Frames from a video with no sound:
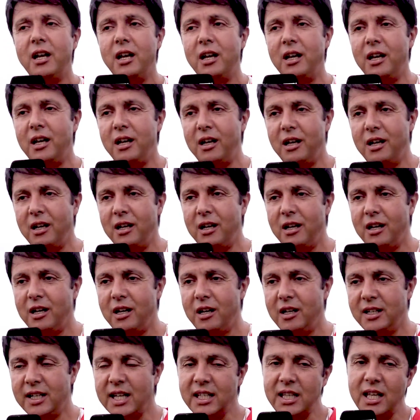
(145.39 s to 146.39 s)

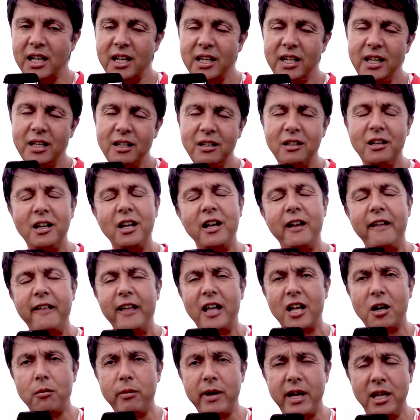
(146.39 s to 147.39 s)
آه نظريا
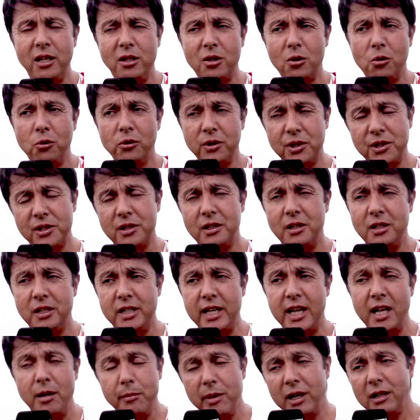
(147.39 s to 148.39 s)
4 لتر ونص
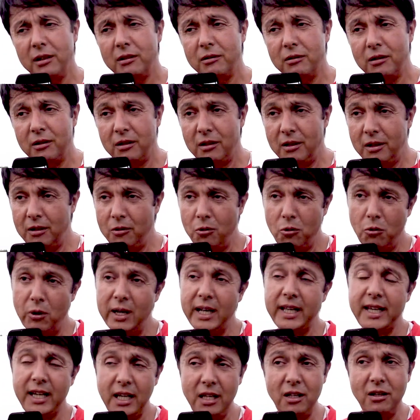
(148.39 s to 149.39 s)
نتاع الماء
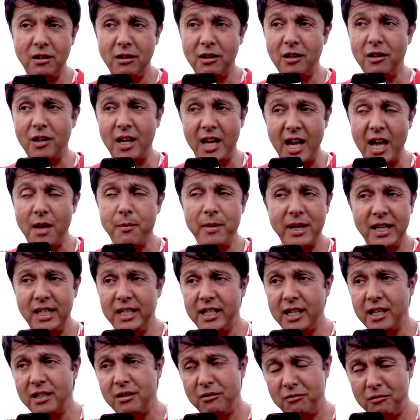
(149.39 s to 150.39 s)
ولكن
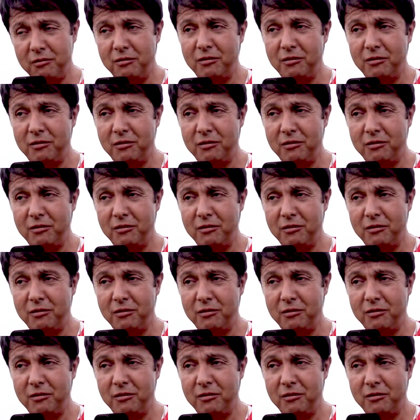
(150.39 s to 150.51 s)
عمليا